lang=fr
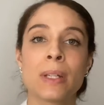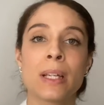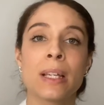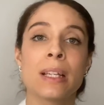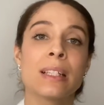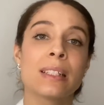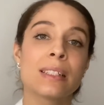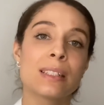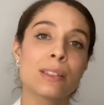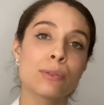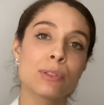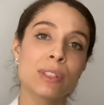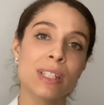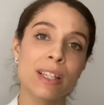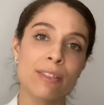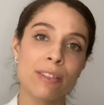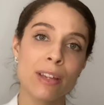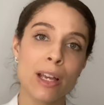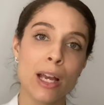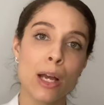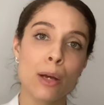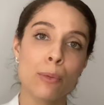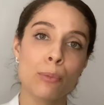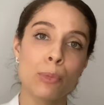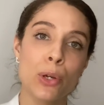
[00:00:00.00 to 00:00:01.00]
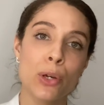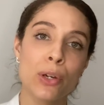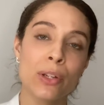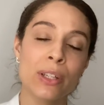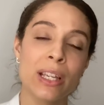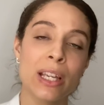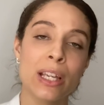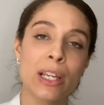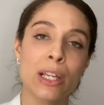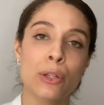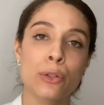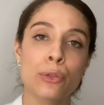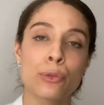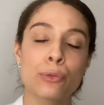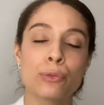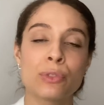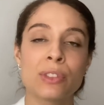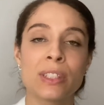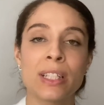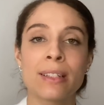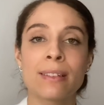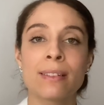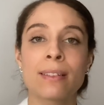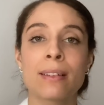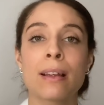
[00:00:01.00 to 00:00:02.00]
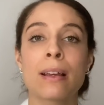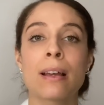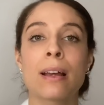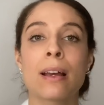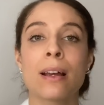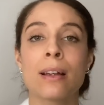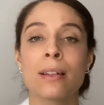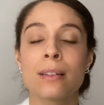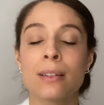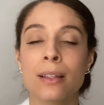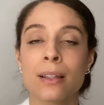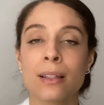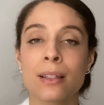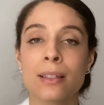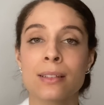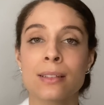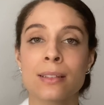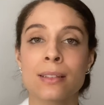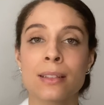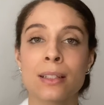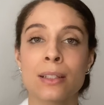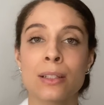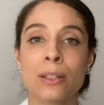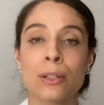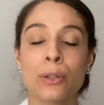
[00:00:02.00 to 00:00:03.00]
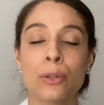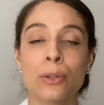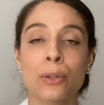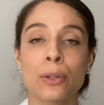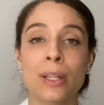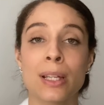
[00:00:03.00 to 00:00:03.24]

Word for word: Si vous avez un blog et que vous êtes intéressé euh,